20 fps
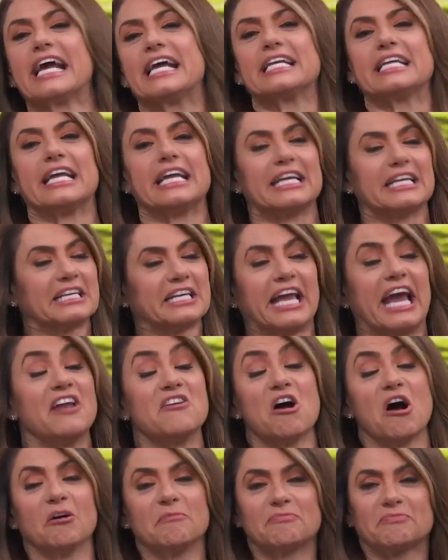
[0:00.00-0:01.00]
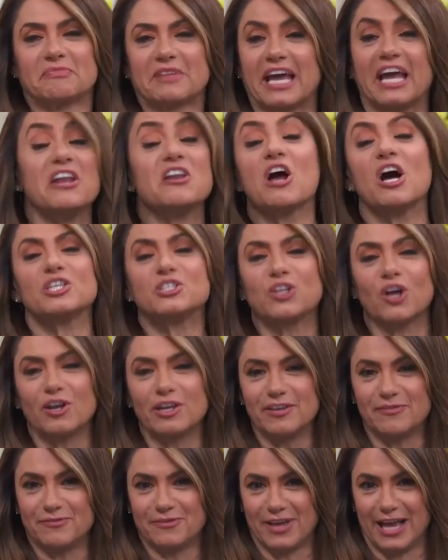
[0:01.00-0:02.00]
que, que no, que no
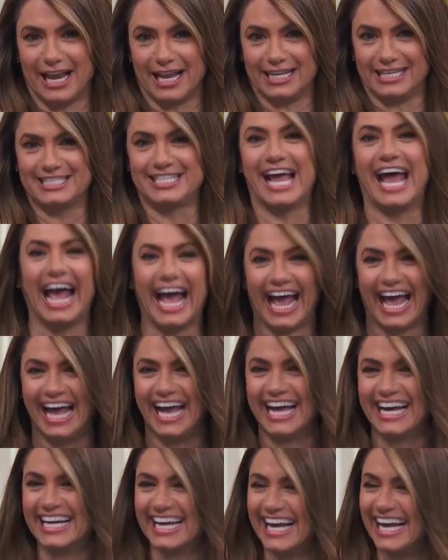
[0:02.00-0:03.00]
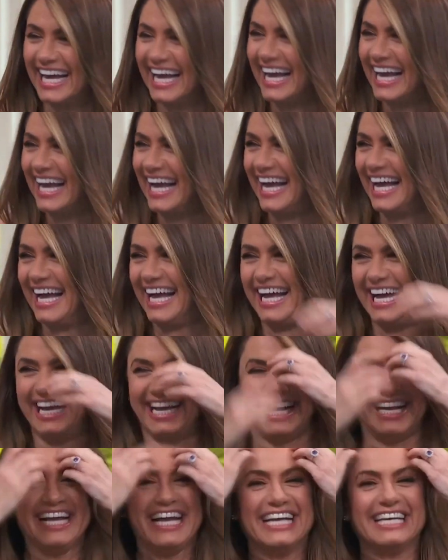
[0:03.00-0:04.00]
son infieles.
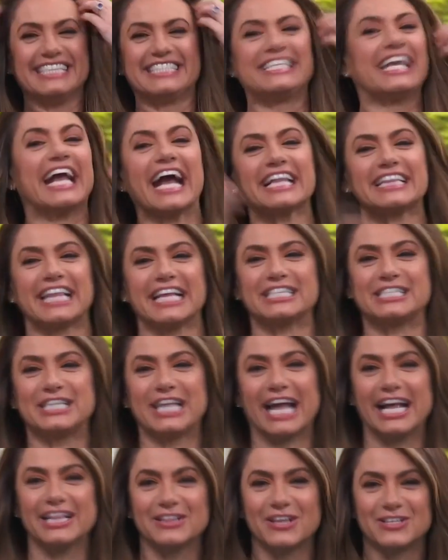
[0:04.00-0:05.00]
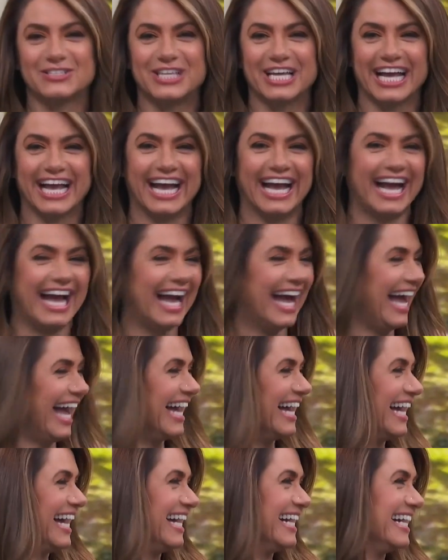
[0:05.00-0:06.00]
Siga testeándose.
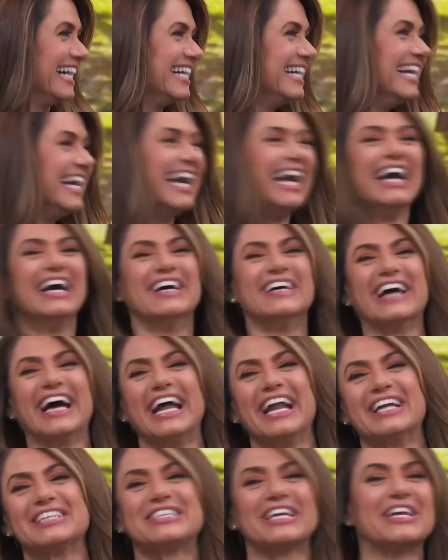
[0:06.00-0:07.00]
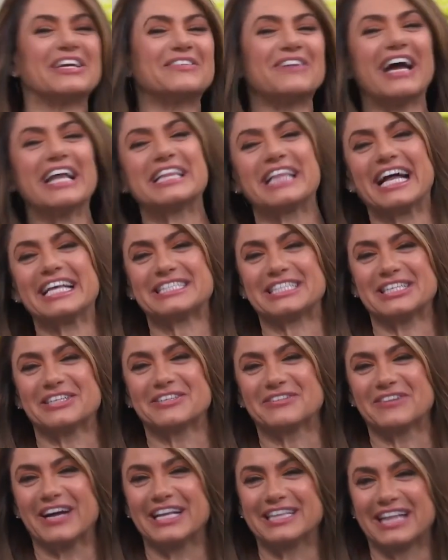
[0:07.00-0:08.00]
bueno,
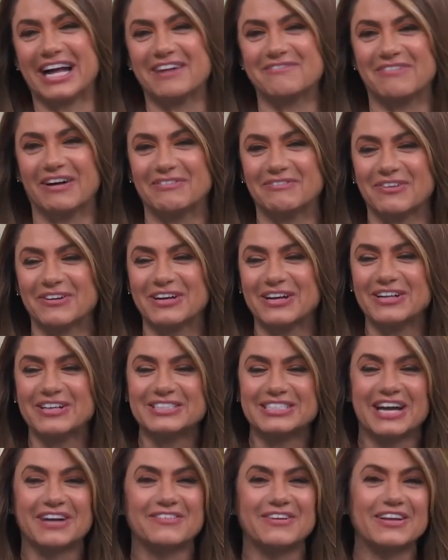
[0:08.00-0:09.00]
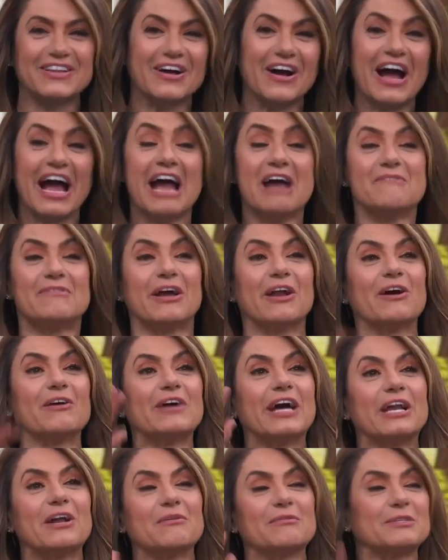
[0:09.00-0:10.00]
50-50 para ponernos de acuerdo. Pero
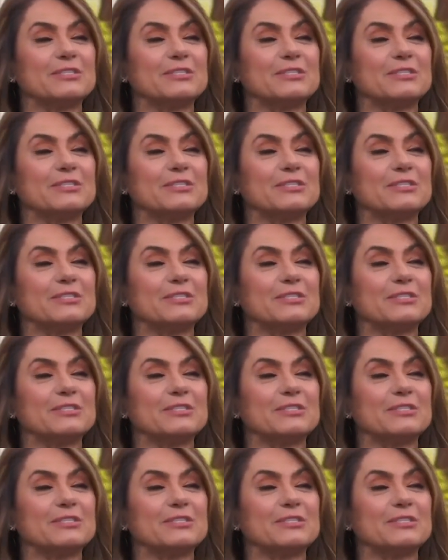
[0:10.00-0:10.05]
bueno,